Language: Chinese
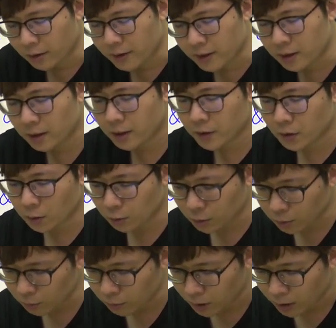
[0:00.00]
好，只能手
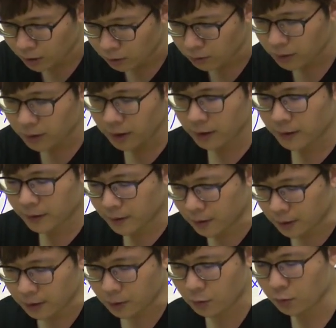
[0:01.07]
术，所以现在
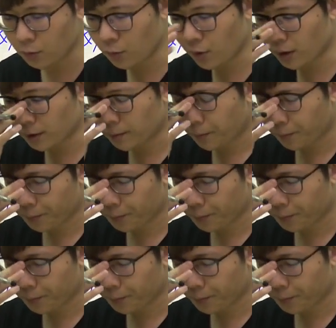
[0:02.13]
只能住院。